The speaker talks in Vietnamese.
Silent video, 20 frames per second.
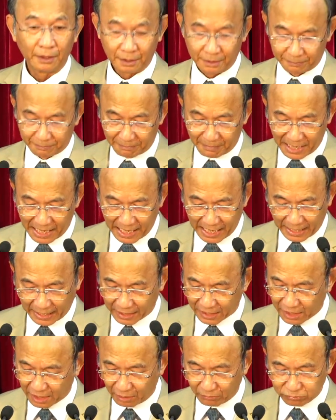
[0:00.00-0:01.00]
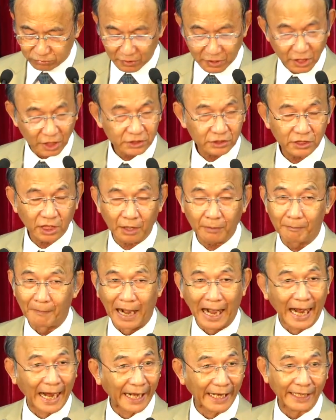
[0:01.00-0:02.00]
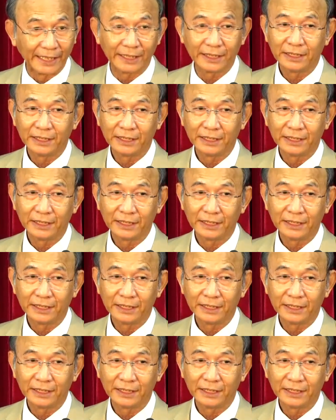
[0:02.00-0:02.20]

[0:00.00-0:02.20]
mà không có thất bại,